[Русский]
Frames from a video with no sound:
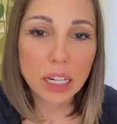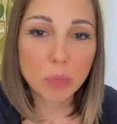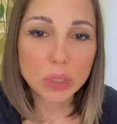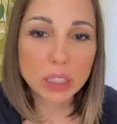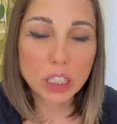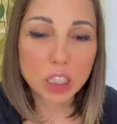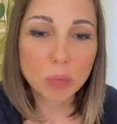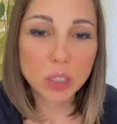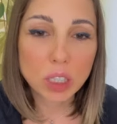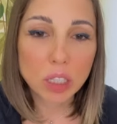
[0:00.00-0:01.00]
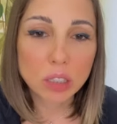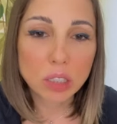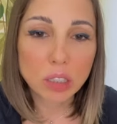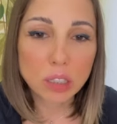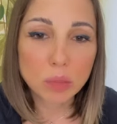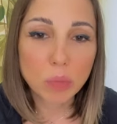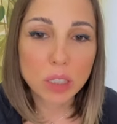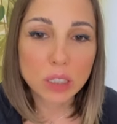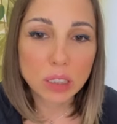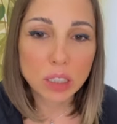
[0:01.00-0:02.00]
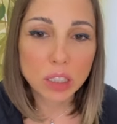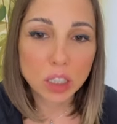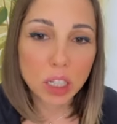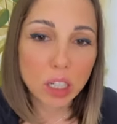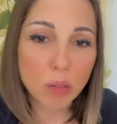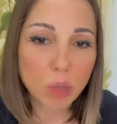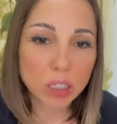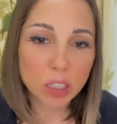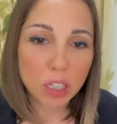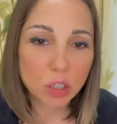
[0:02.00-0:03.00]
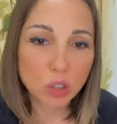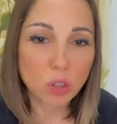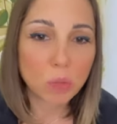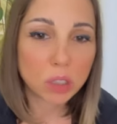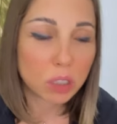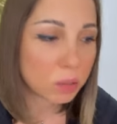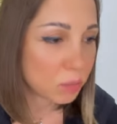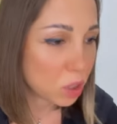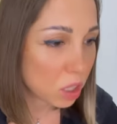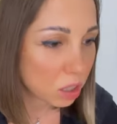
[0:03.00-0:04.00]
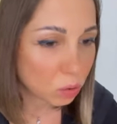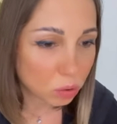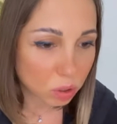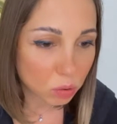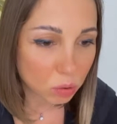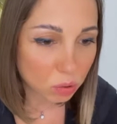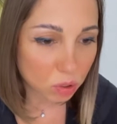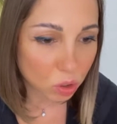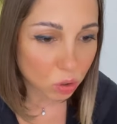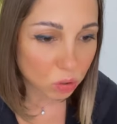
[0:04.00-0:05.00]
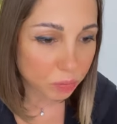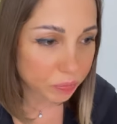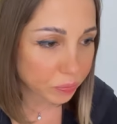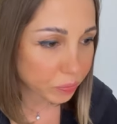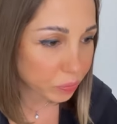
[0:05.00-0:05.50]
Нелли, подскажи, пожалуйста, дисплазия шейки матки, о чем это? Сейчас, одну секундочку.